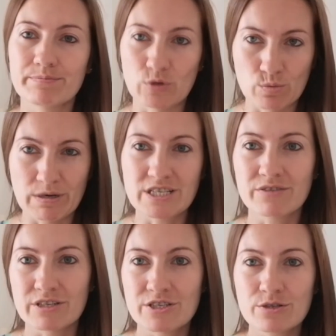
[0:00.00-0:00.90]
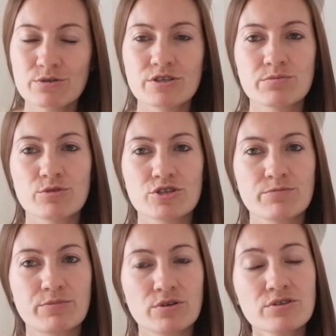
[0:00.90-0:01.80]
покупать квартиру, здесь можно
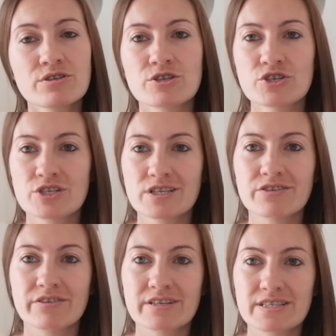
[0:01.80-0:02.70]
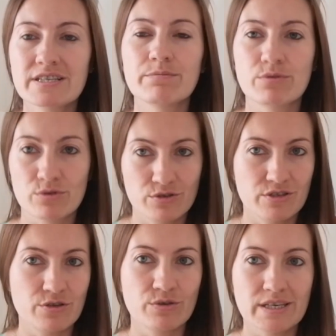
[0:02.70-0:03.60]
просто жить в квартире,
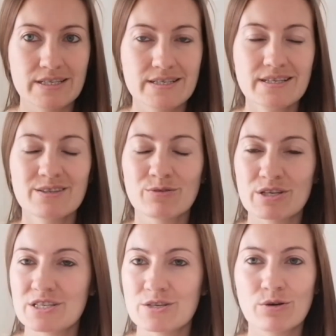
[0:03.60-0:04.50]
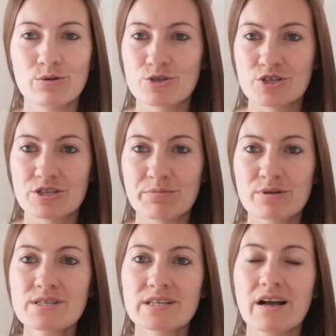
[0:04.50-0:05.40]
просто ее найти, но найти ее очень
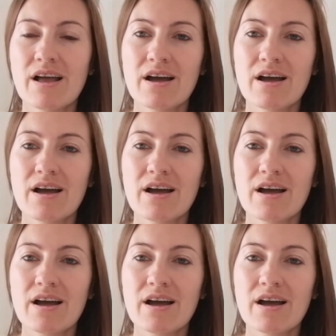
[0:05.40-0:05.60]
непросто.